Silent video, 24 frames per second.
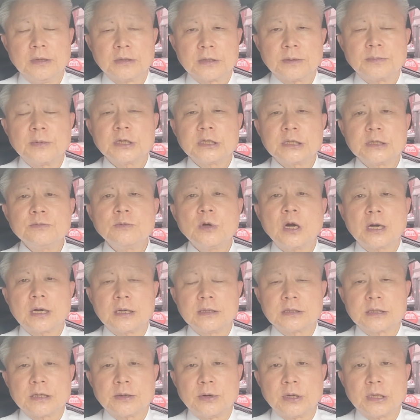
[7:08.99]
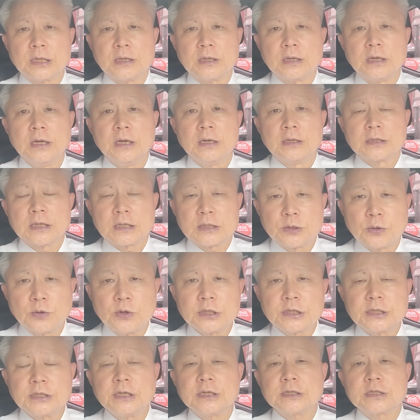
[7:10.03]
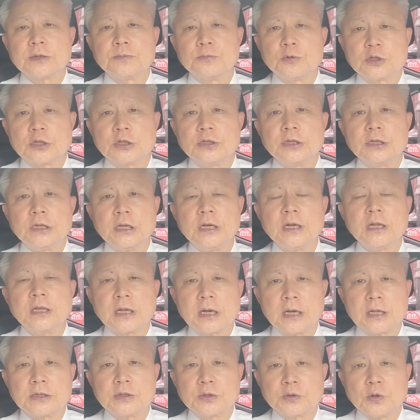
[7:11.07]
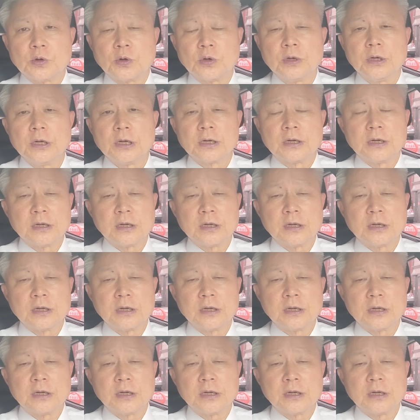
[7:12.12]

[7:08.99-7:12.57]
정말 심각한 상황이 자, 서울 시내에서 무슨 일이 일어나는지도